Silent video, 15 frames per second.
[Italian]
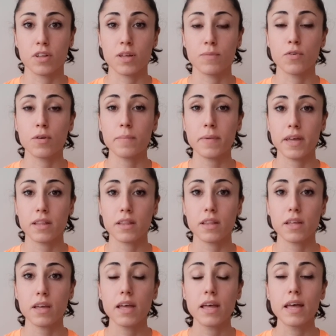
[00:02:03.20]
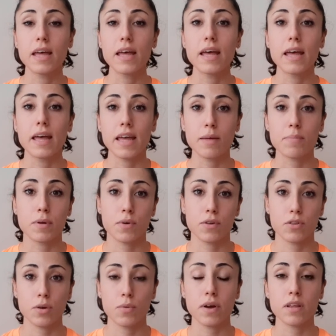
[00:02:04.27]
dei movimenti e per
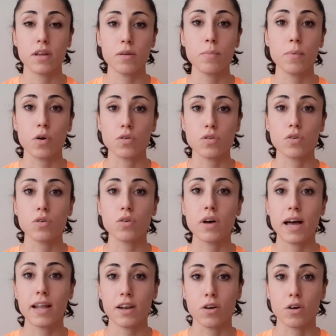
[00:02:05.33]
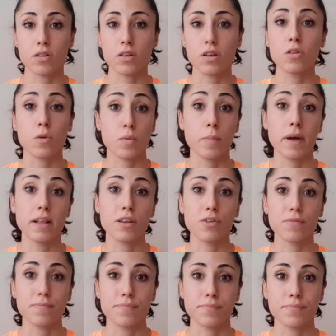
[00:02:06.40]
quanto riguarda il riposo, alla notte dormo
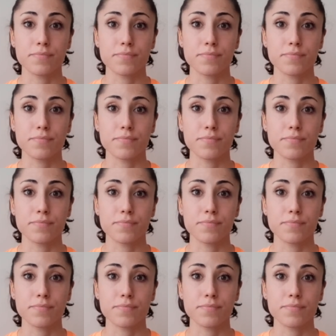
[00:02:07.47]
meglio.